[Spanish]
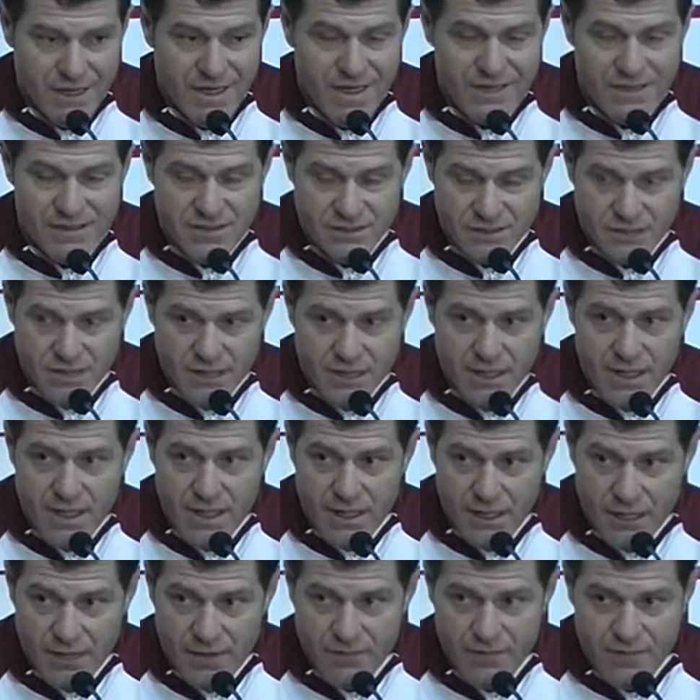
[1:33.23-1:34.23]

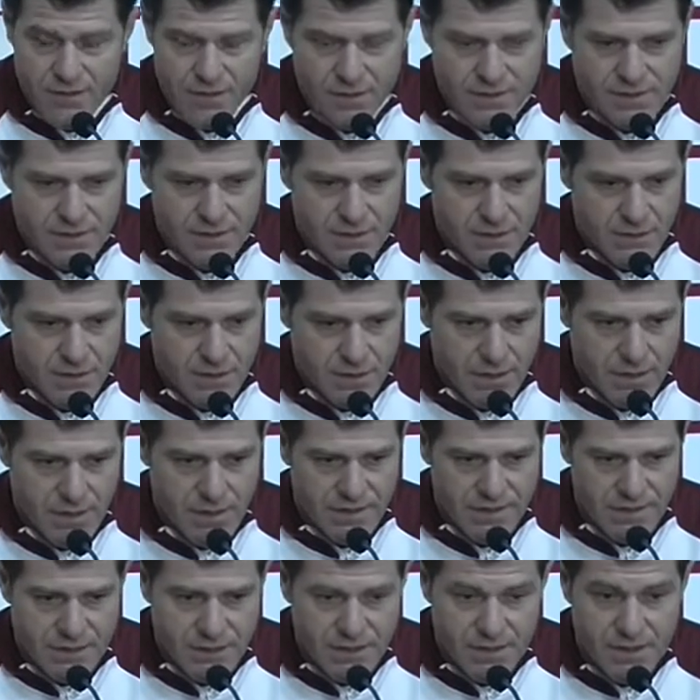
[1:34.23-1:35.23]
clasificar a la, fase, a
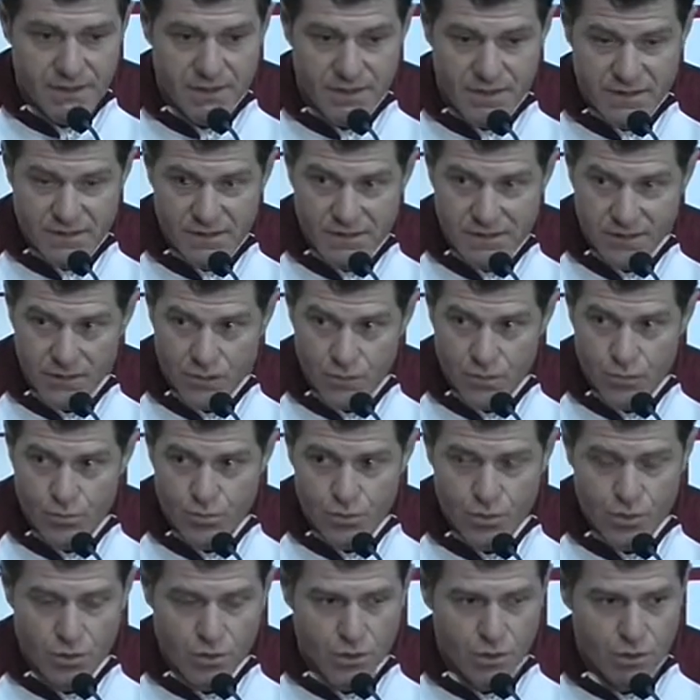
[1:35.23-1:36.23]
la siguiente fase de
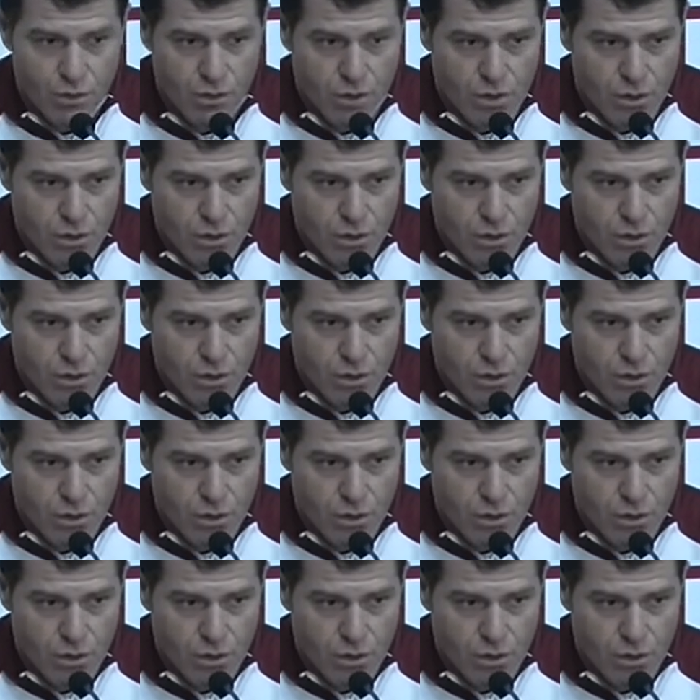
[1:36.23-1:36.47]
grupo,